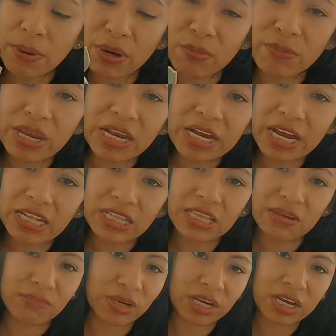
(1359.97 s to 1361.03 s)
Pero me
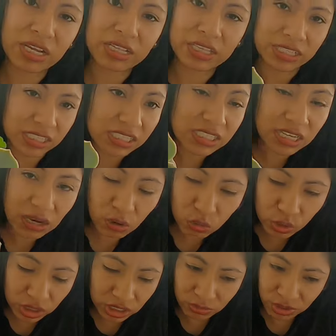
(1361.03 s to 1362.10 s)
encanta, me encanta. Si sea
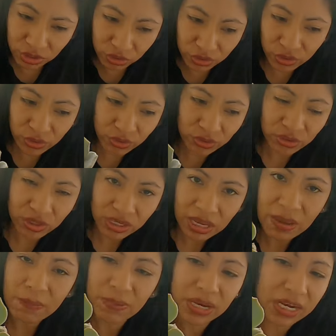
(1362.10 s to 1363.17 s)
un híbrido,
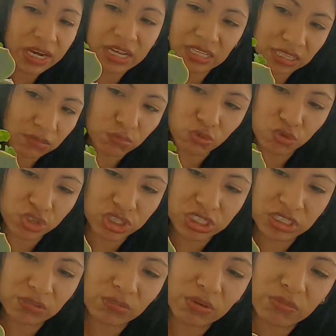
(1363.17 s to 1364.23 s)
me encanta
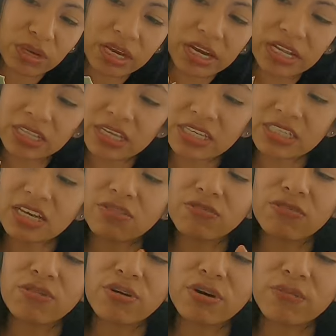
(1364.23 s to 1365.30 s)
muchísimo. Me encanta esa
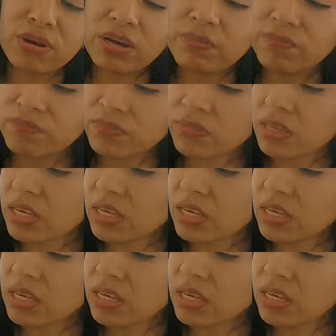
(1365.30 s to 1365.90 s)
forma.